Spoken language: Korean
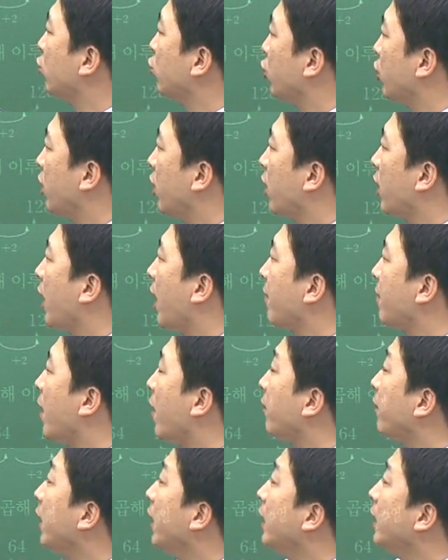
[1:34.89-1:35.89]
9 이렇게
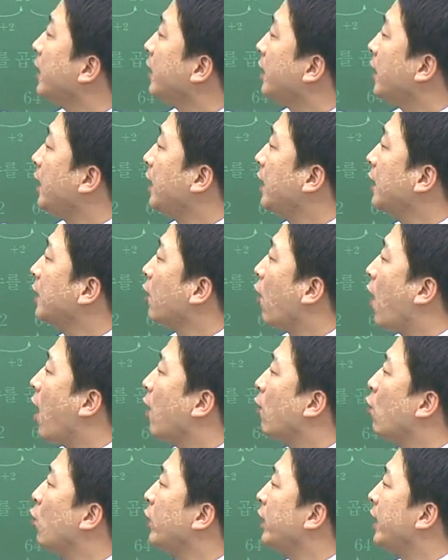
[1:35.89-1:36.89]
가면 2를
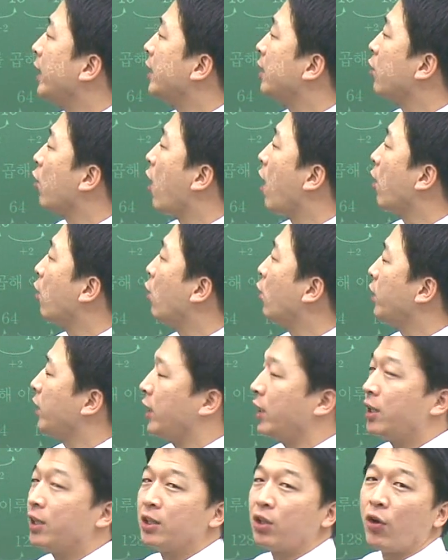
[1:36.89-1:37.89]
더하고 2를 더하고
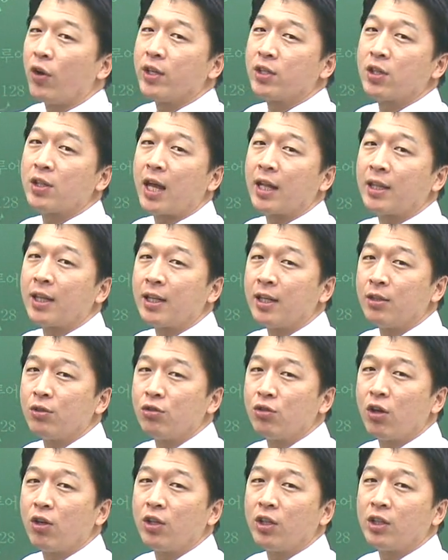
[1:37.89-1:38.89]
2를 더해서 나타낸
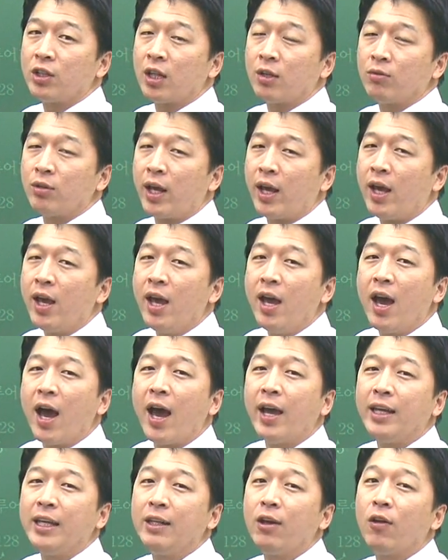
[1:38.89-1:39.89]
수열이기 때문에
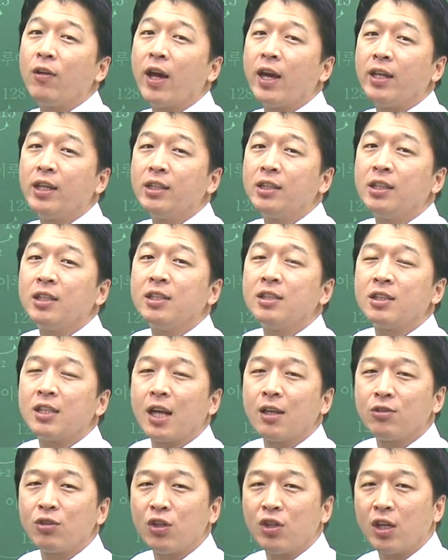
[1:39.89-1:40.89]
아, 이런 아이를
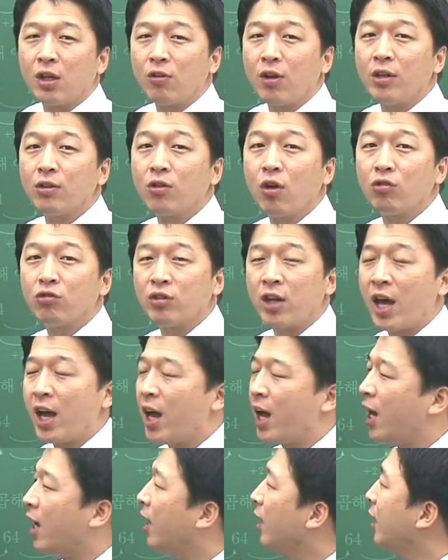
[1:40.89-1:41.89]
등차 수열이라고 하는
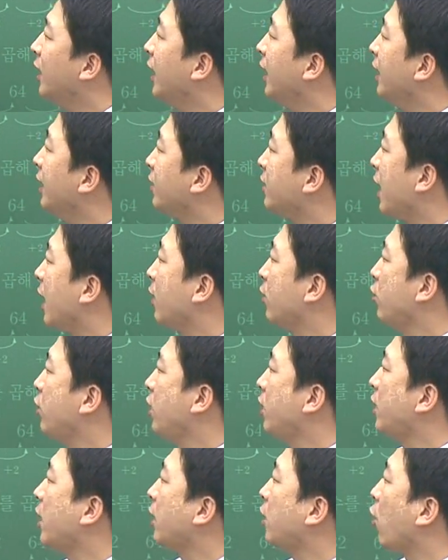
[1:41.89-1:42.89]
거구나. 자,
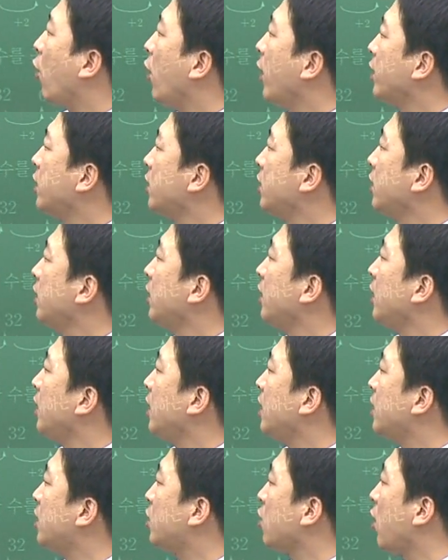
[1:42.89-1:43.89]
그리고 이때 더해지는
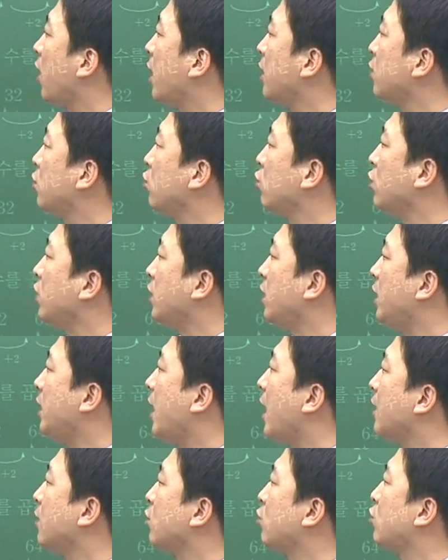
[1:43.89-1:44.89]
일정한 수
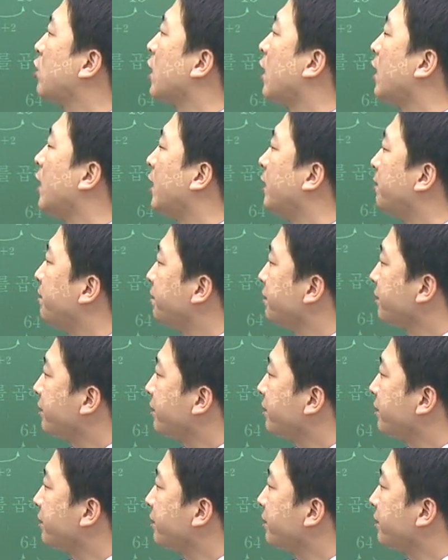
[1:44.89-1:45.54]
2라는 숫자를